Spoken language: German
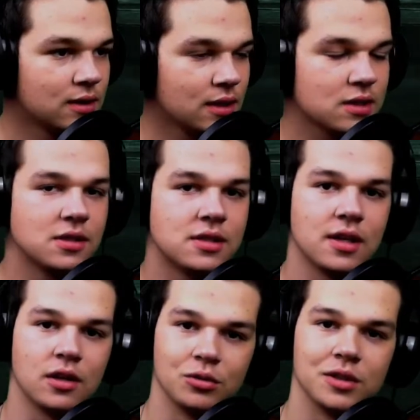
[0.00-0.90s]
Das ist
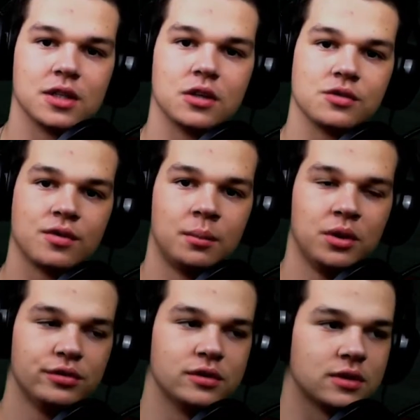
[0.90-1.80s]
ja durchaus
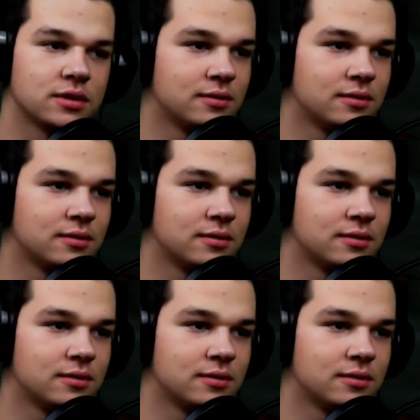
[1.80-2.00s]
verblüffend.